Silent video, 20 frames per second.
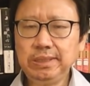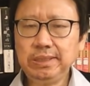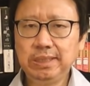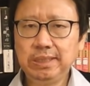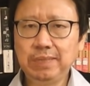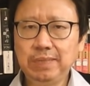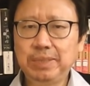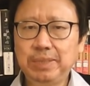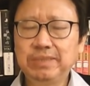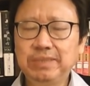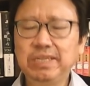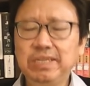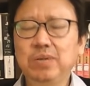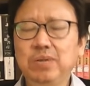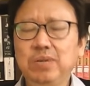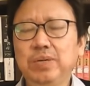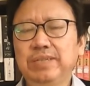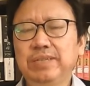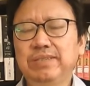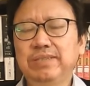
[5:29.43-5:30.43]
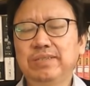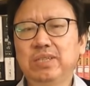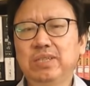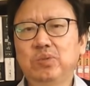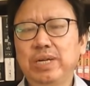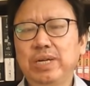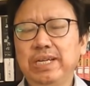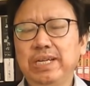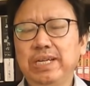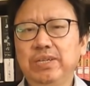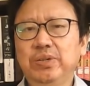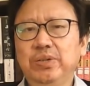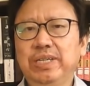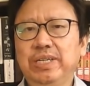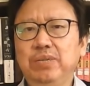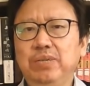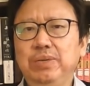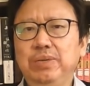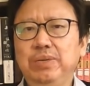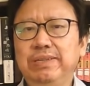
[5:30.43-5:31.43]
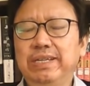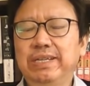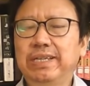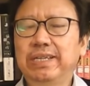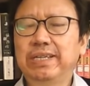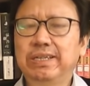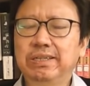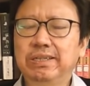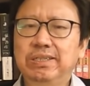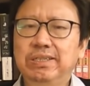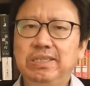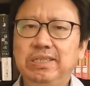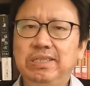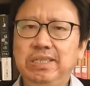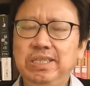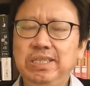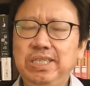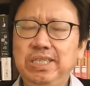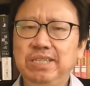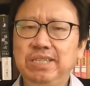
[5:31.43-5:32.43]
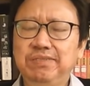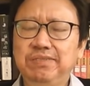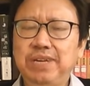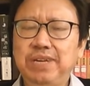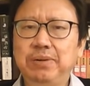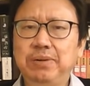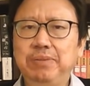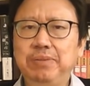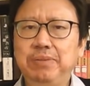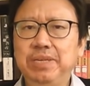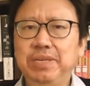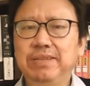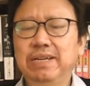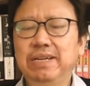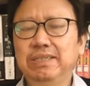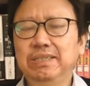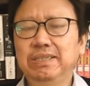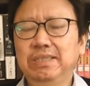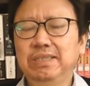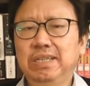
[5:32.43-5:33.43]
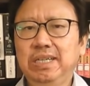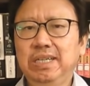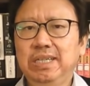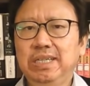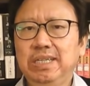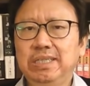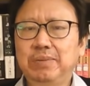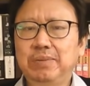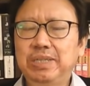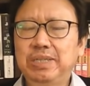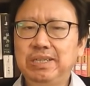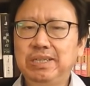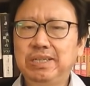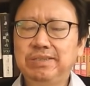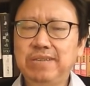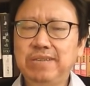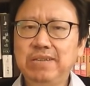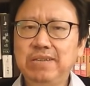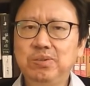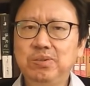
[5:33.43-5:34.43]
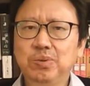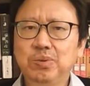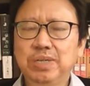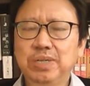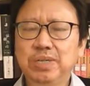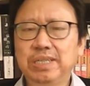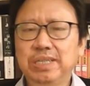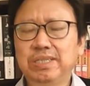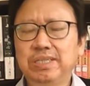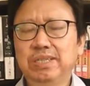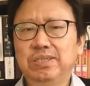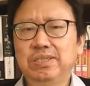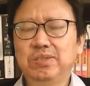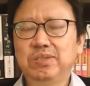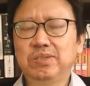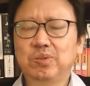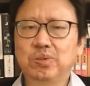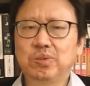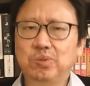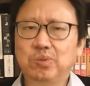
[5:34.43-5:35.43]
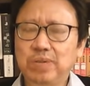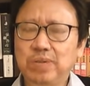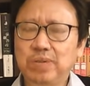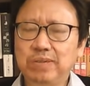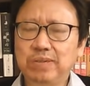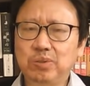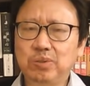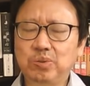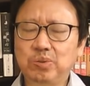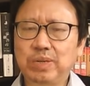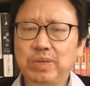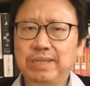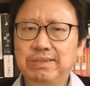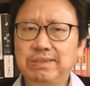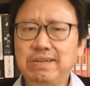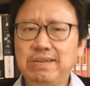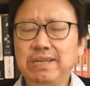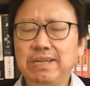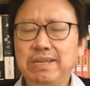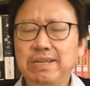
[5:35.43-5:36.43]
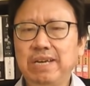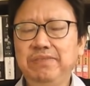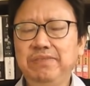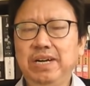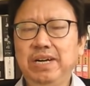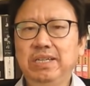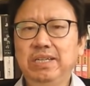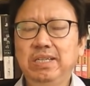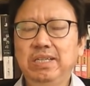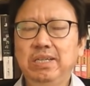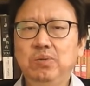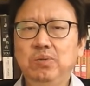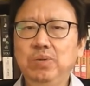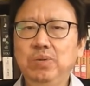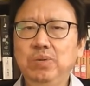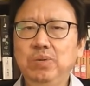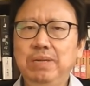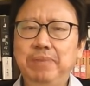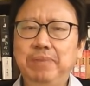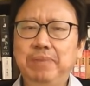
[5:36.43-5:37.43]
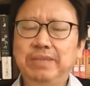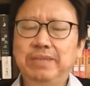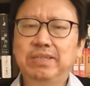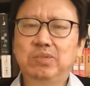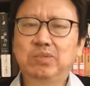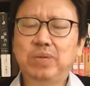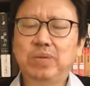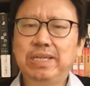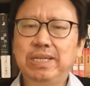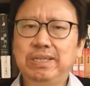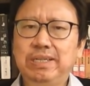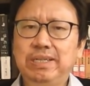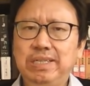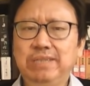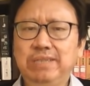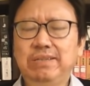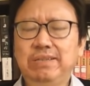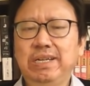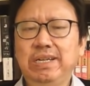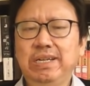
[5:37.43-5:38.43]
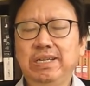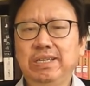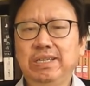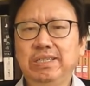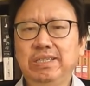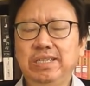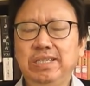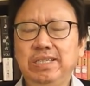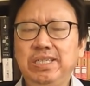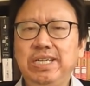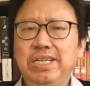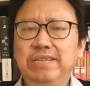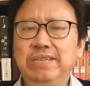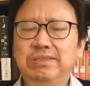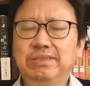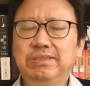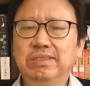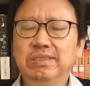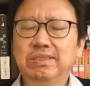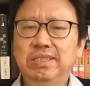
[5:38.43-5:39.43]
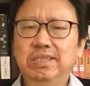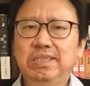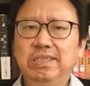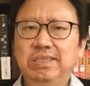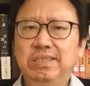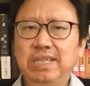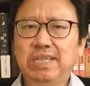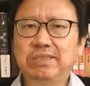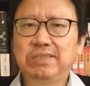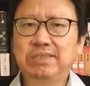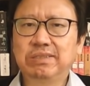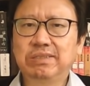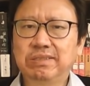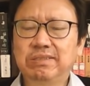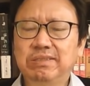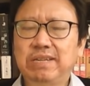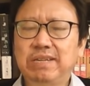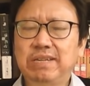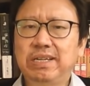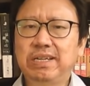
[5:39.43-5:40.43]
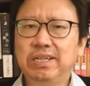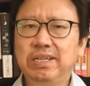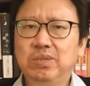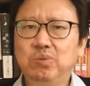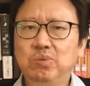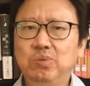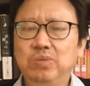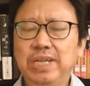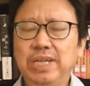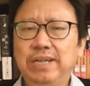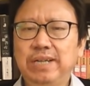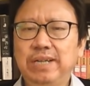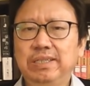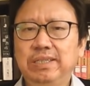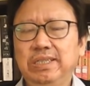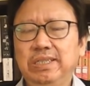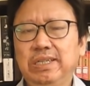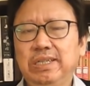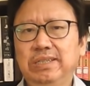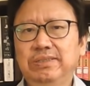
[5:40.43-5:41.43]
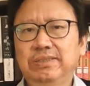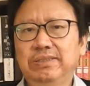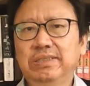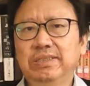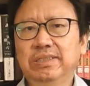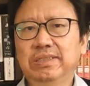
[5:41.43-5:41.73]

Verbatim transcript: 那么这回这个专列有可能运载他的遗体返回平壤。那么第三种可能性就是我昨天所说的障眼法，故意把这个专列停在那里，以显示他只是在那里度假啊，是。